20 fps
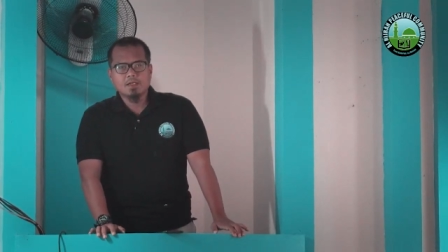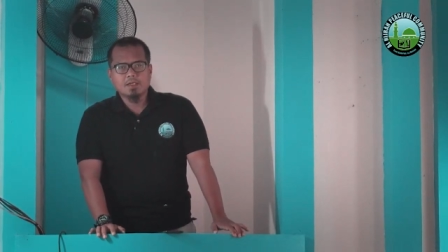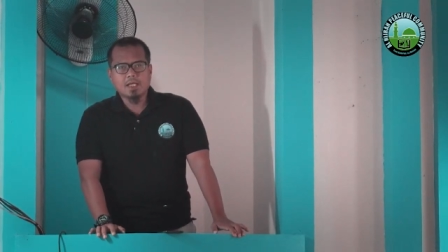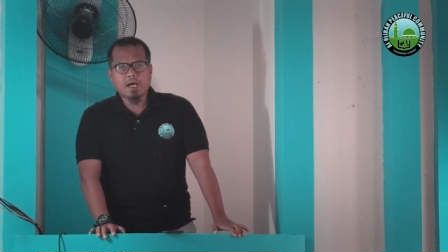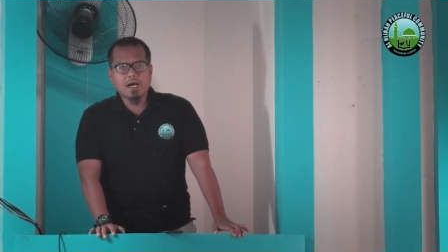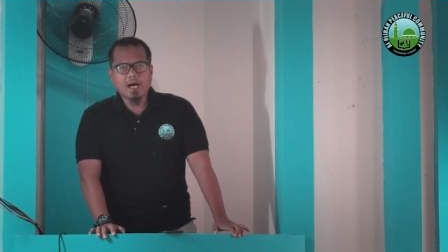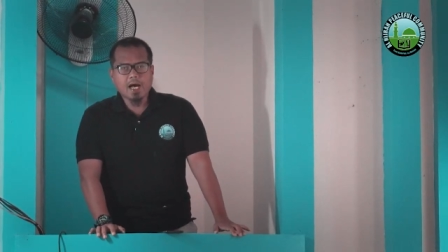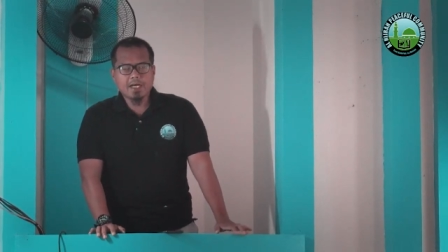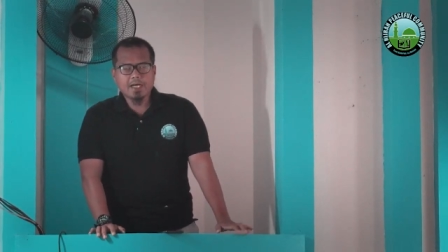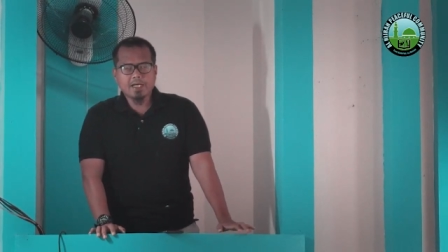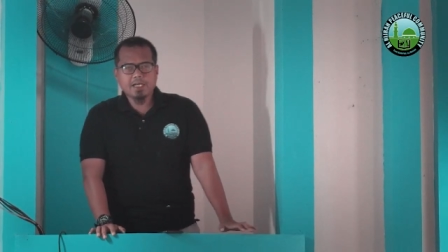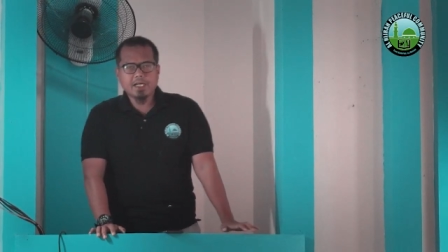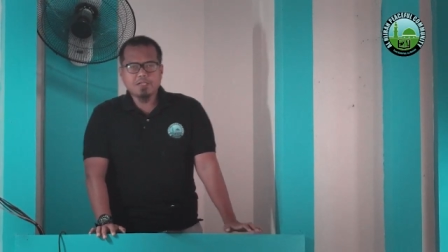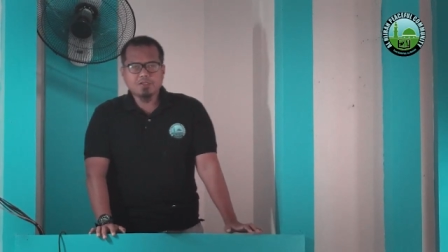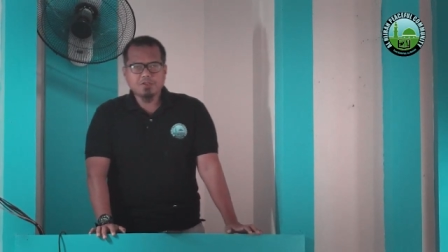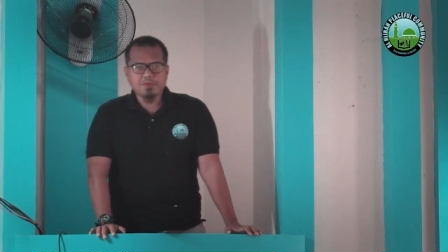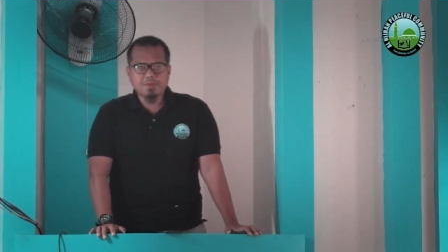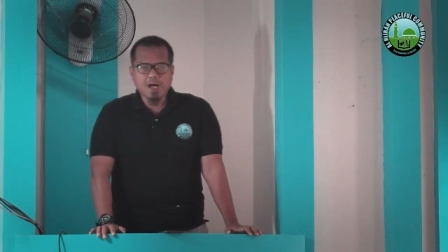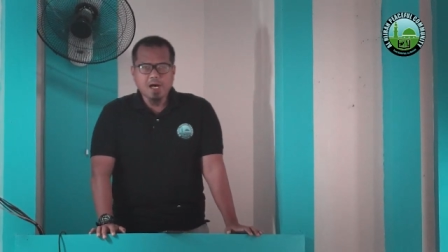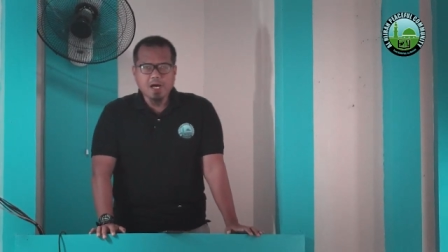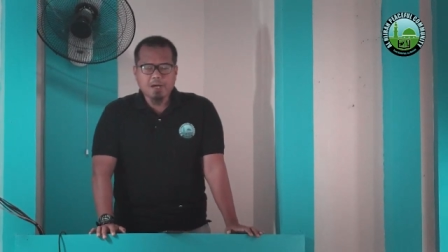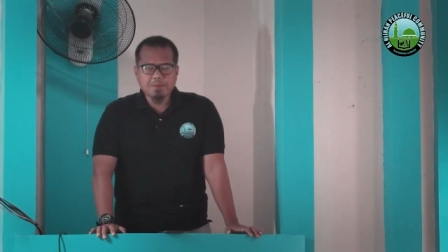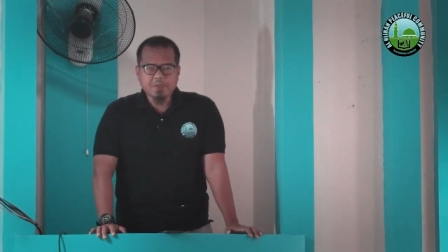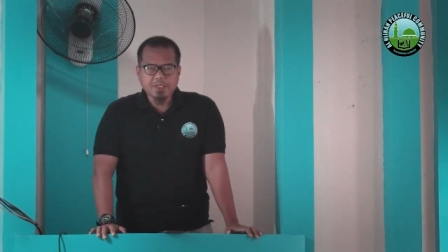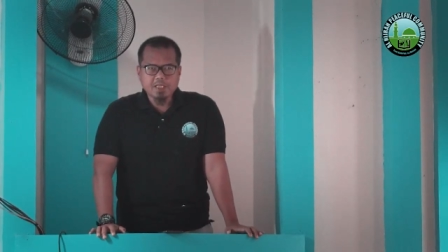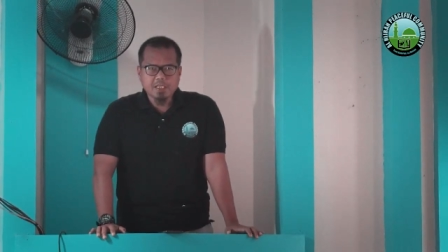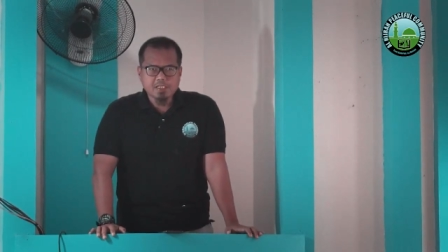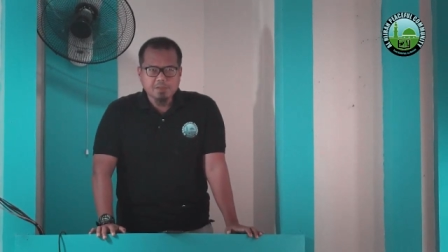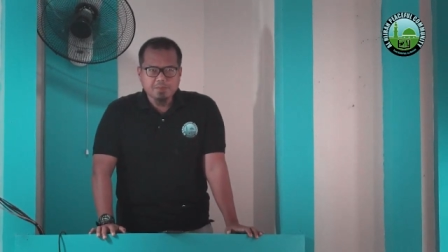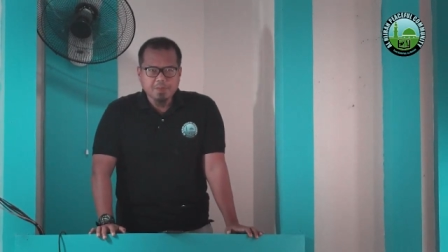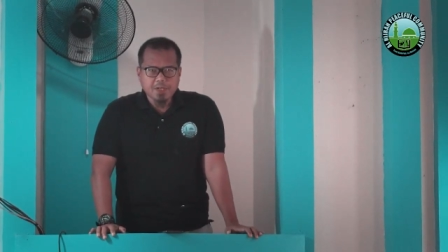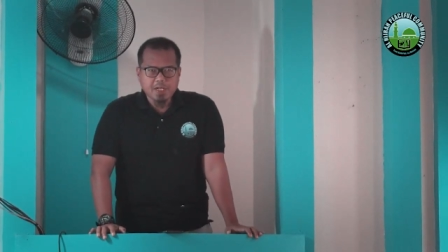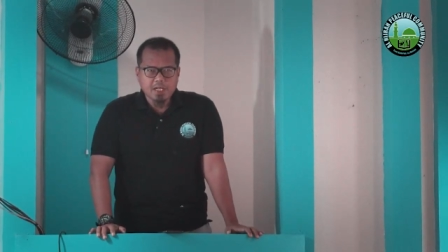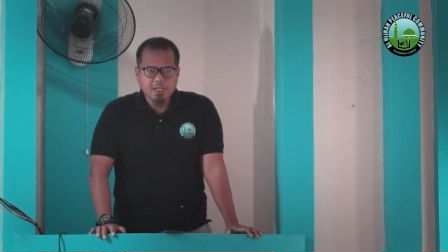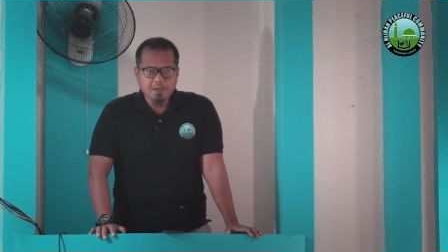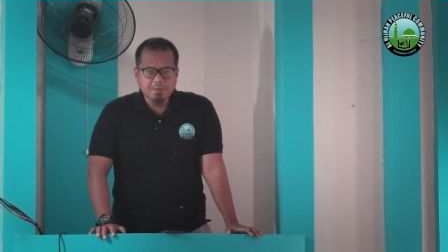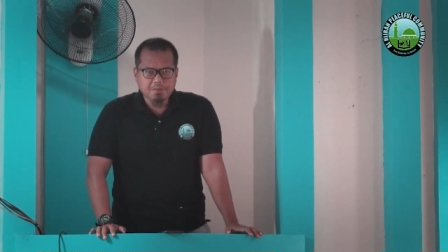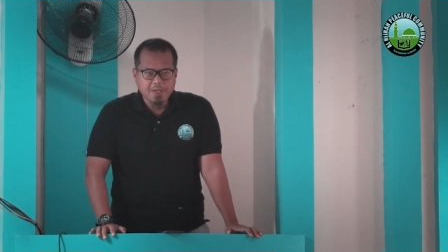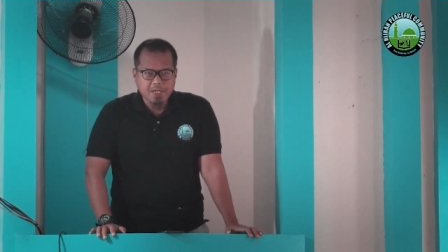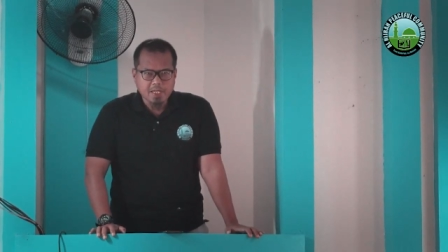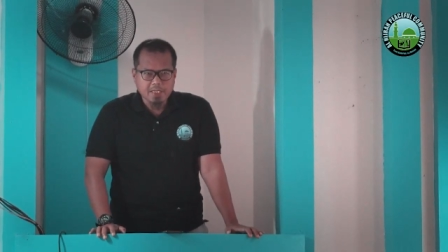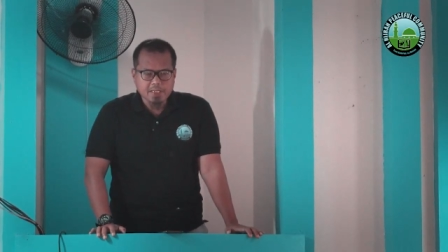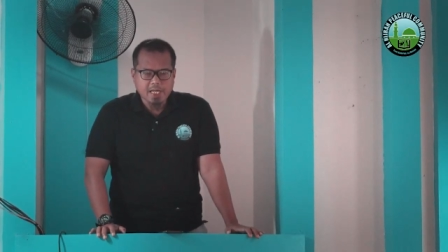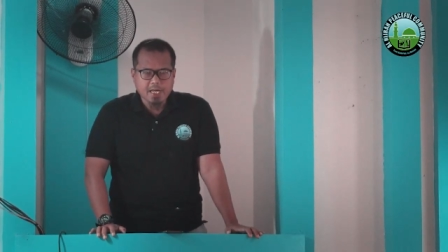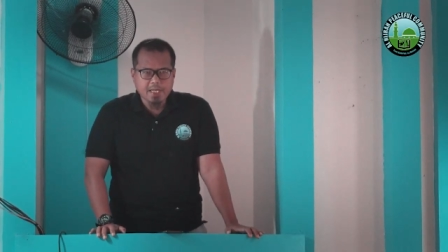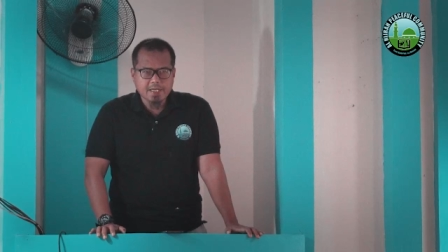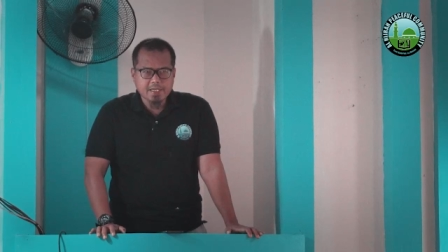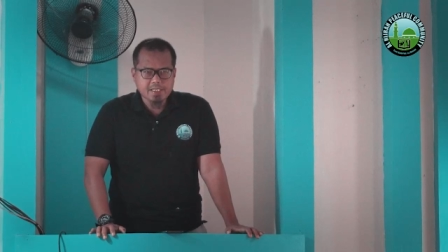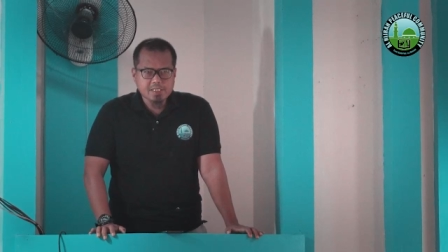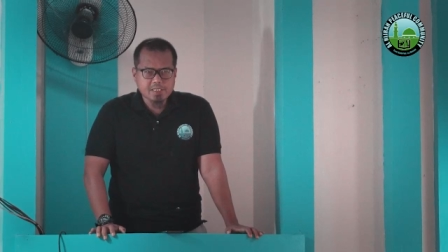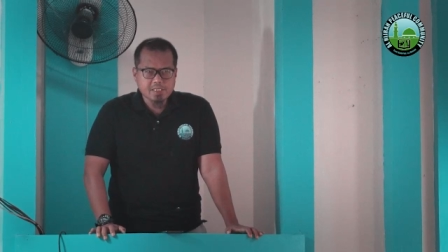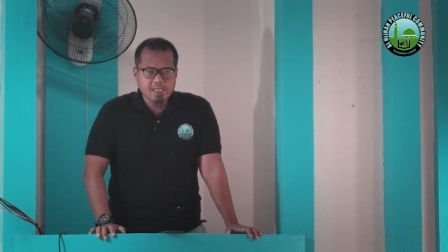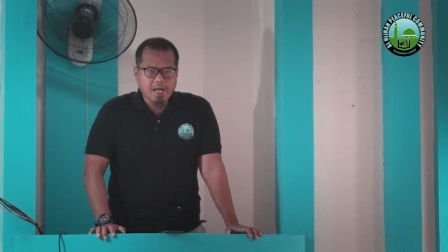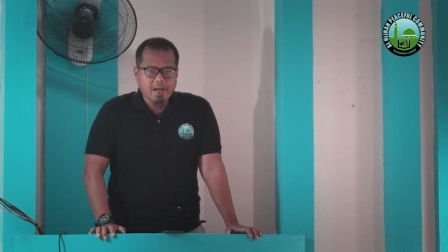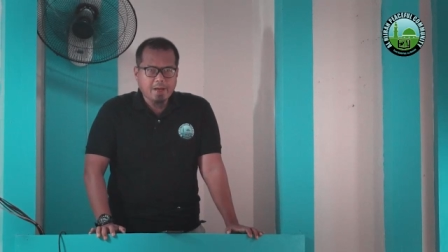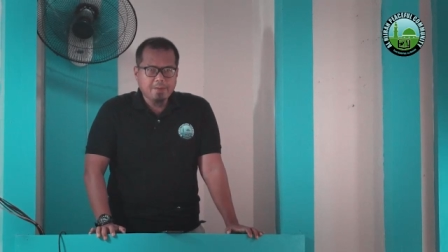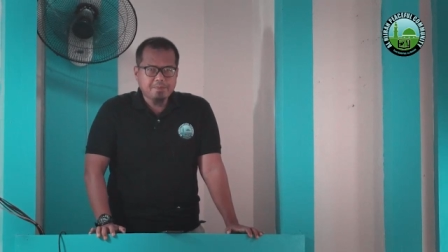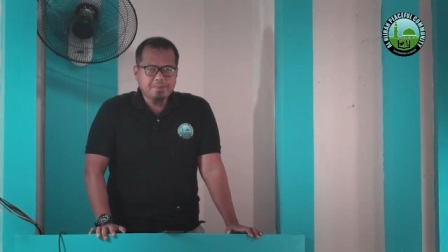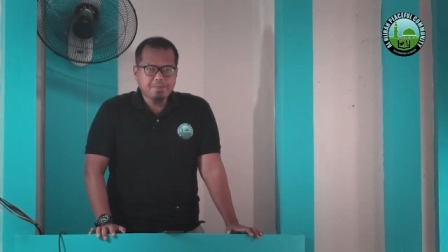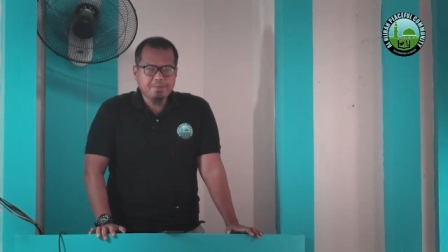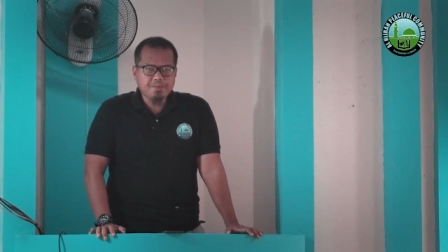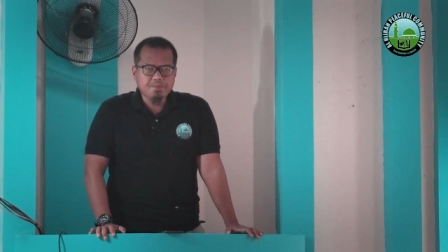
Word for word: Nang ayon na ito mga kapatid sa pananampalatayang Islam,